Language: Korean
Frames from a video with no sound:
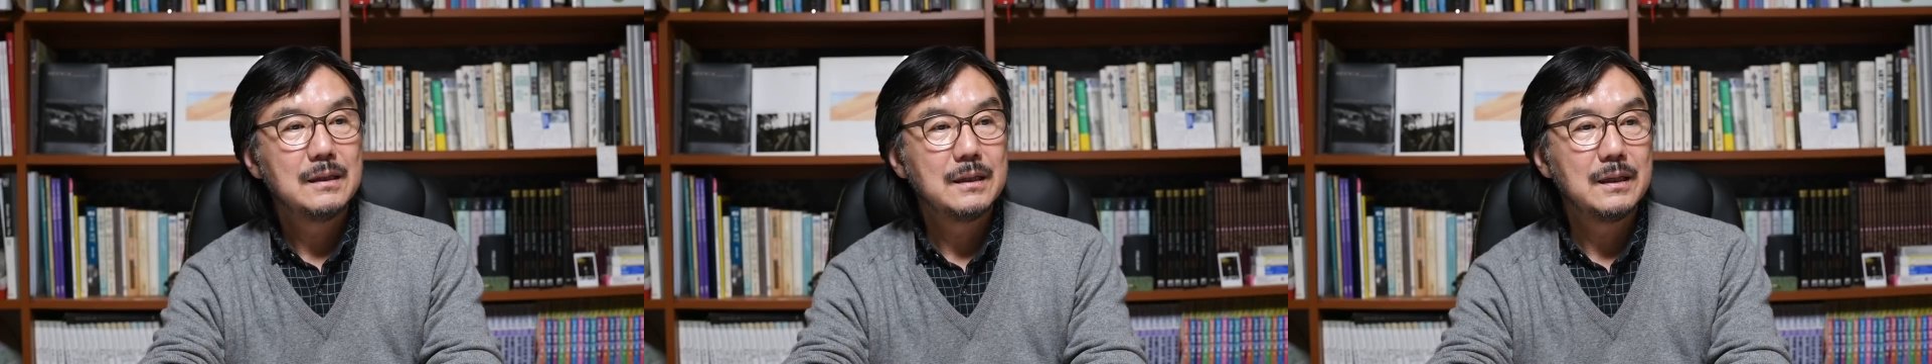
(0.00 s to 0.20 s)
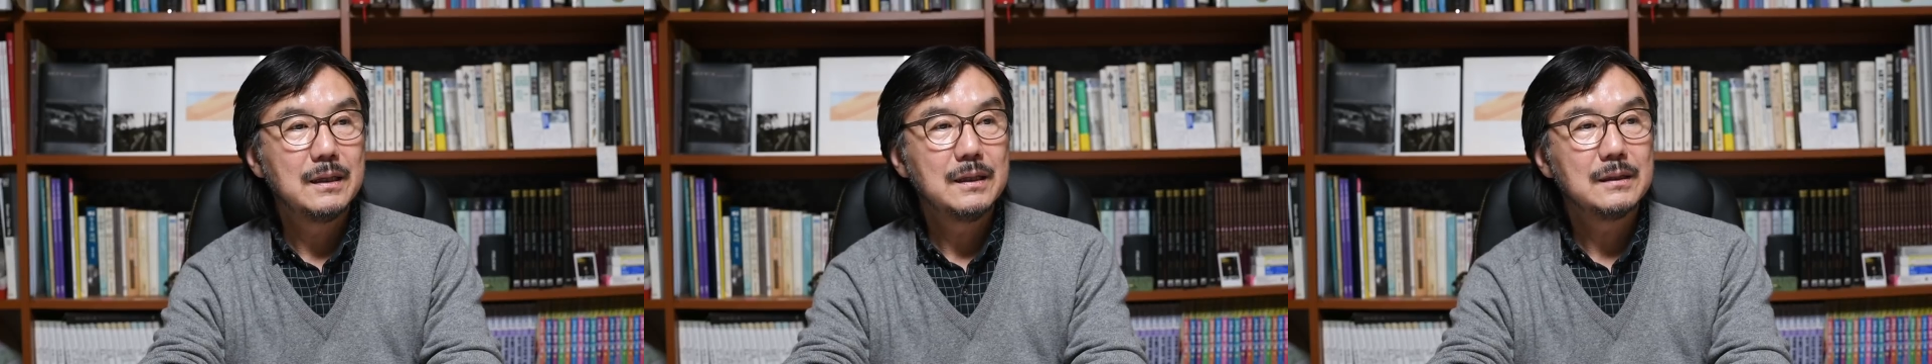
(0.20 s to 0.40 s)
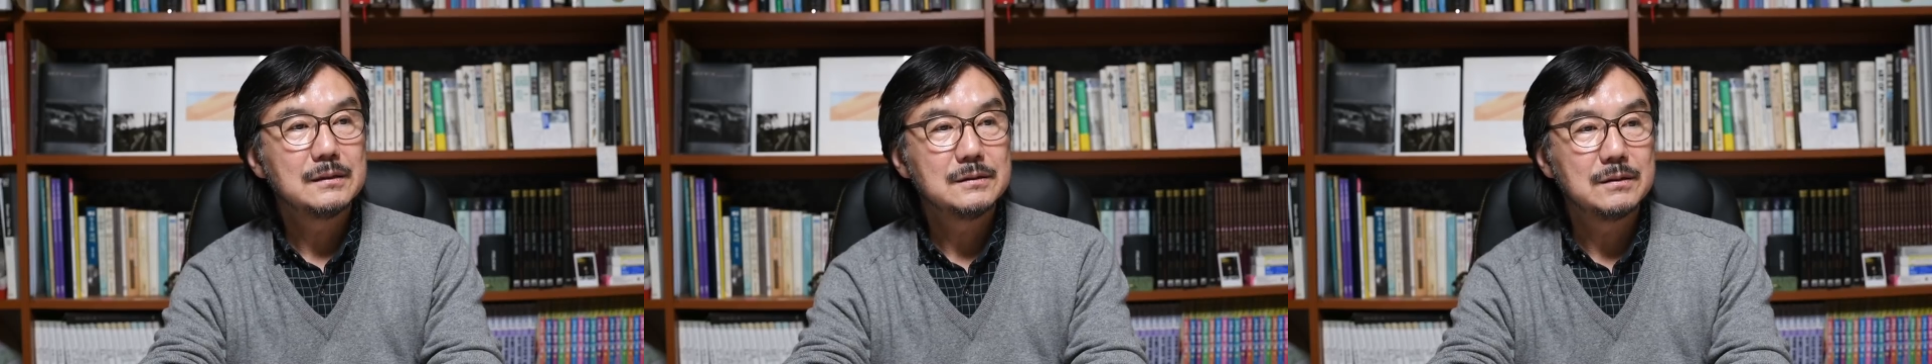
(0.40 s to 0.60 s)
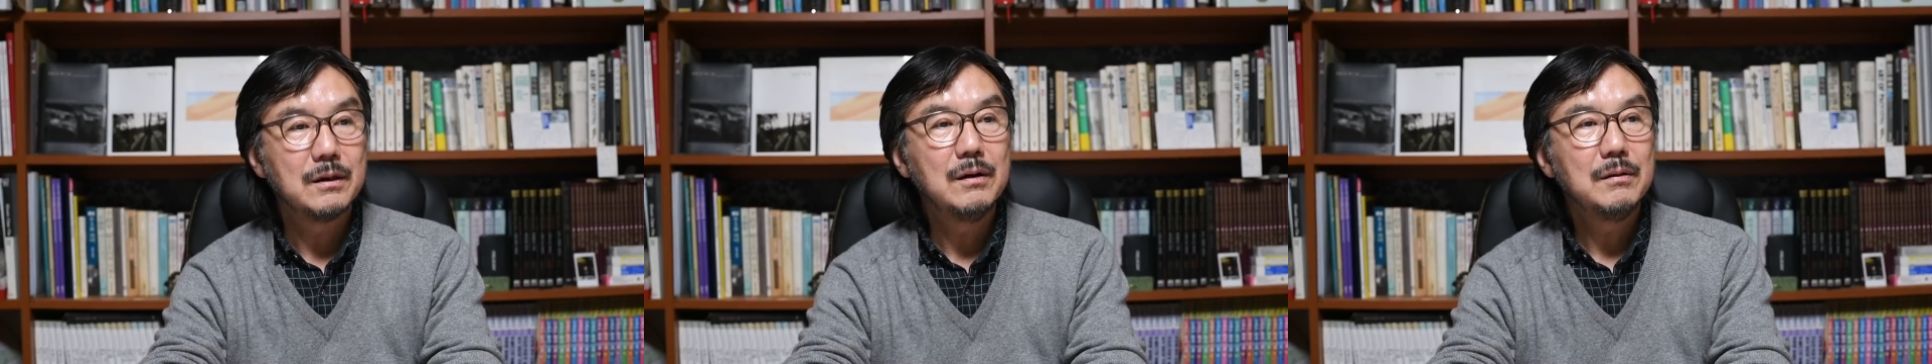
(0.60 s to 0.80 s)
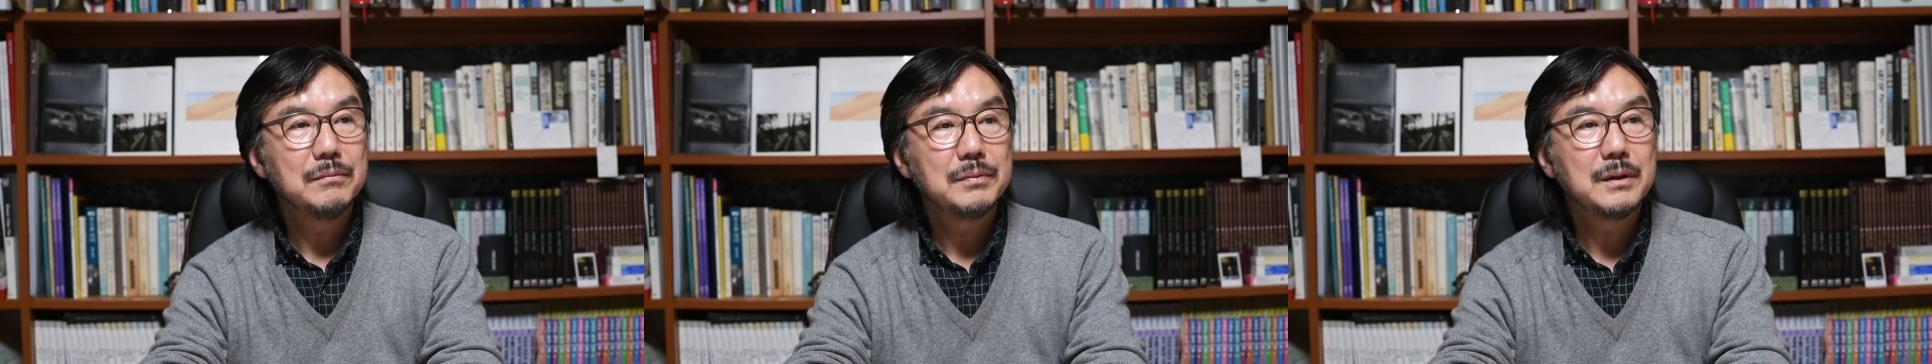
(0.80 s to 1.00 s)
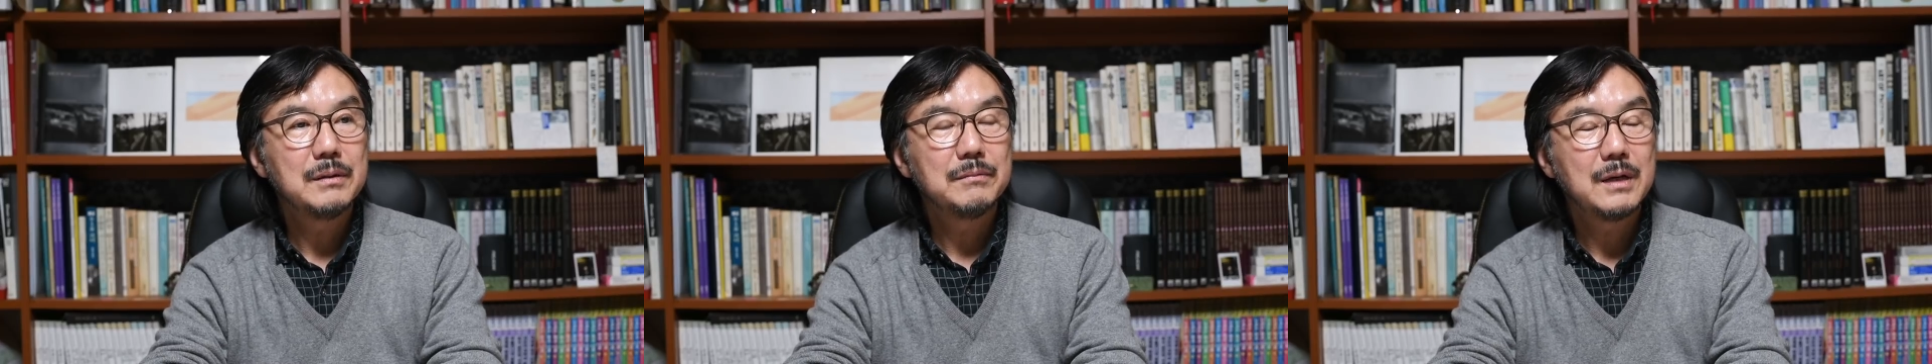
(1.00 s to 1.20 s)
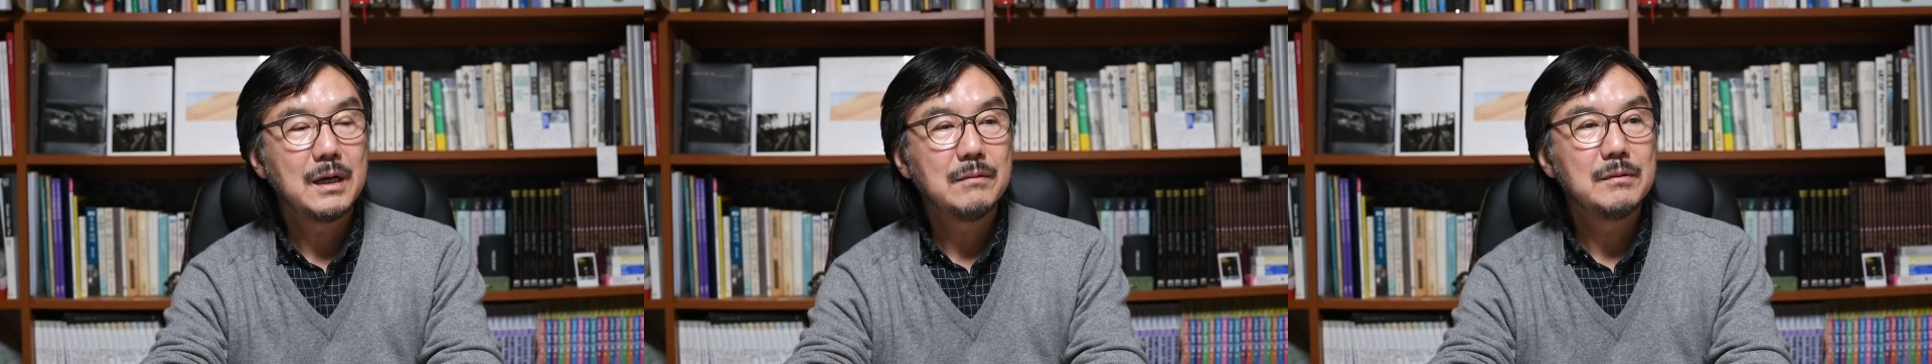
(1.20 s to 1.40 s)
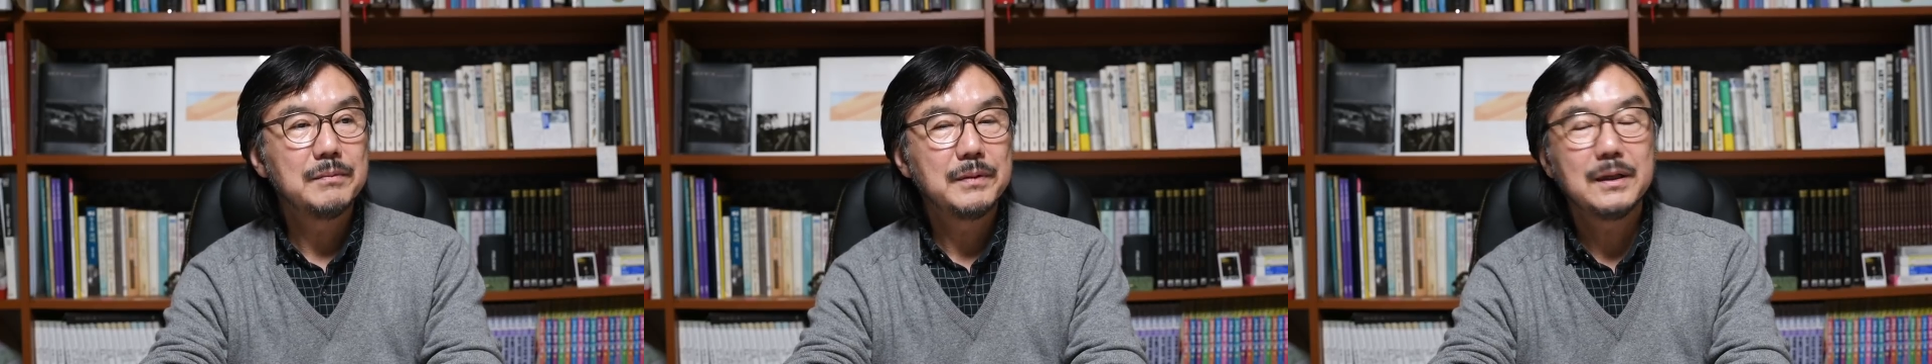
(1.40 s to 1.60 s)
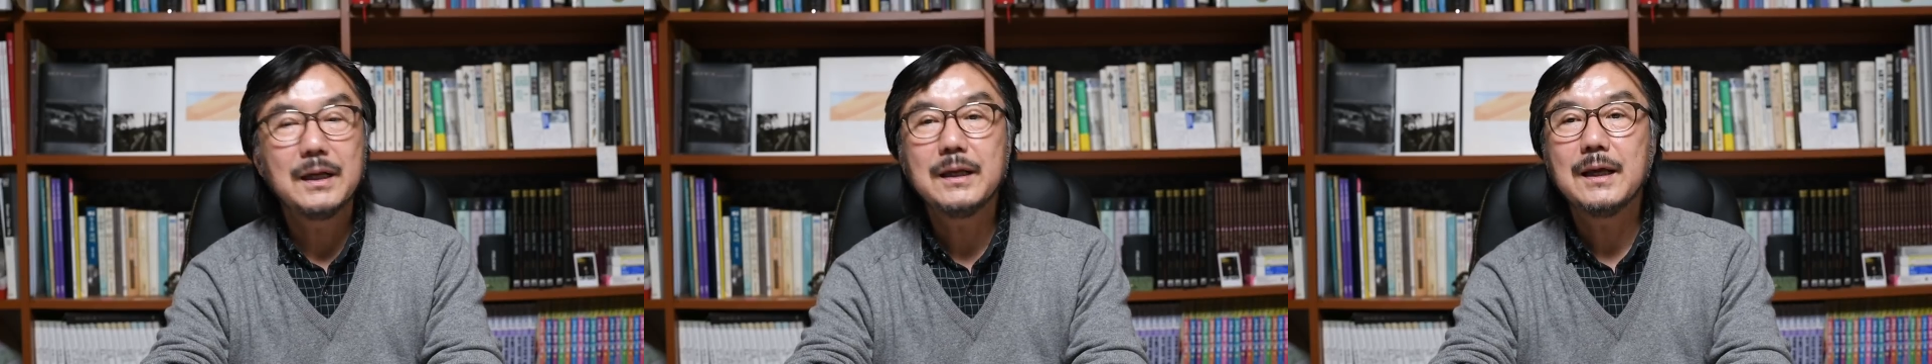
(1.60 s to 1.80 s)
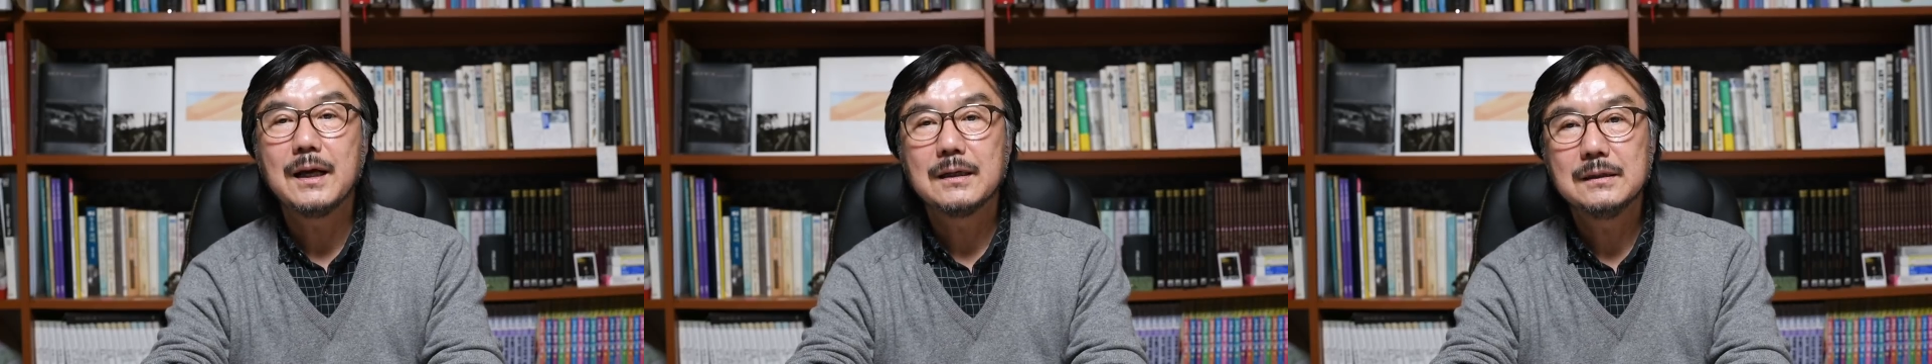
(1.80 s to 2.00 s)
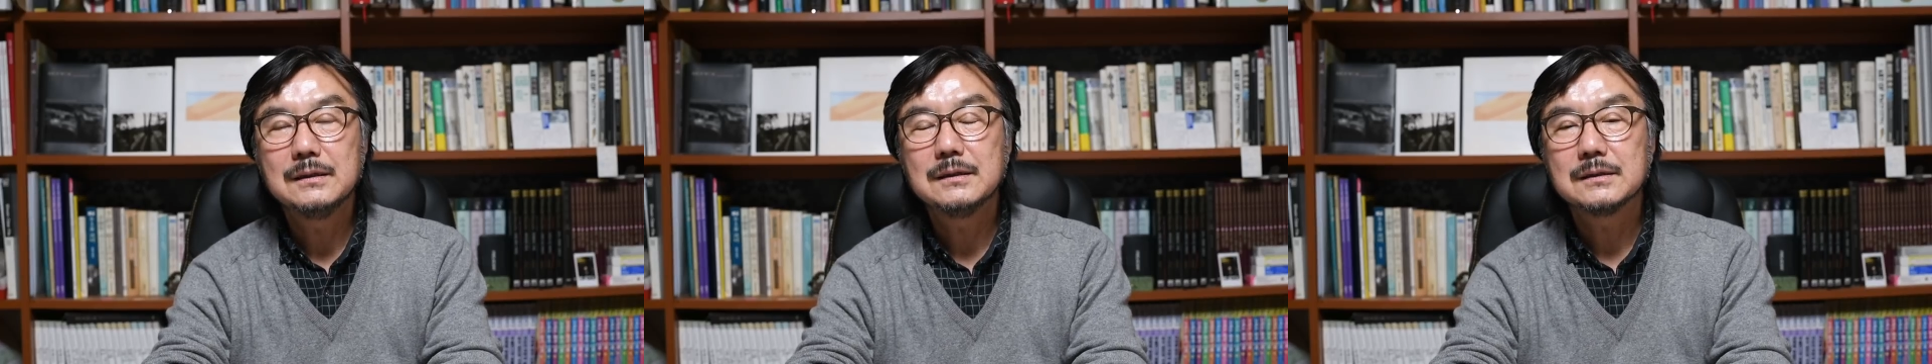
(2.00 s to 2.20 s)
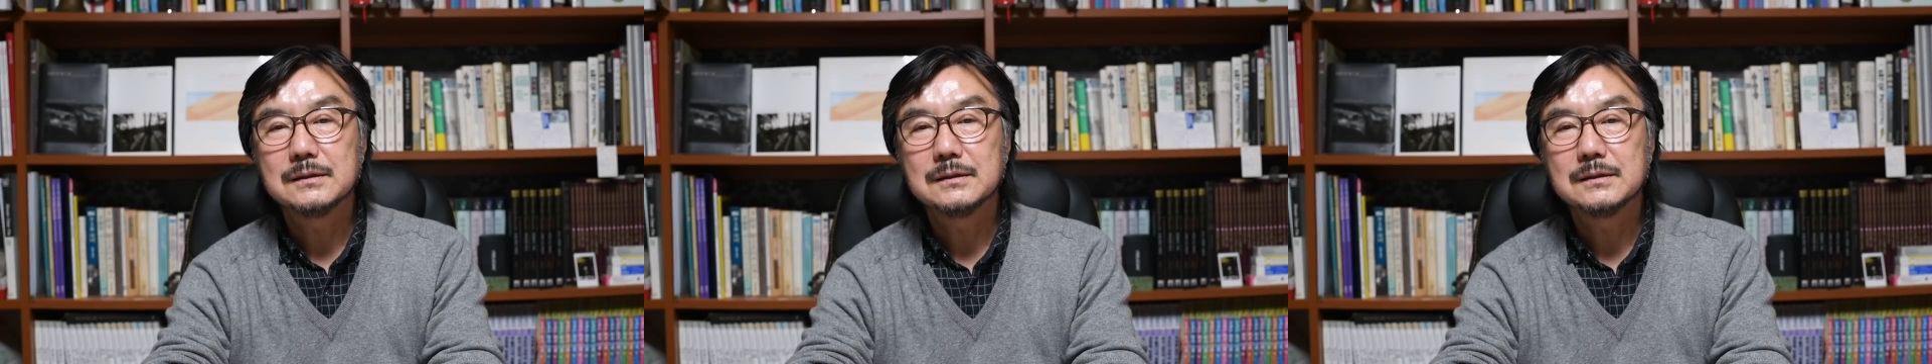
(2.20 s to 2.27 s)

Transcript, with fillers: 예, 그죠? 마음을 편하게 하는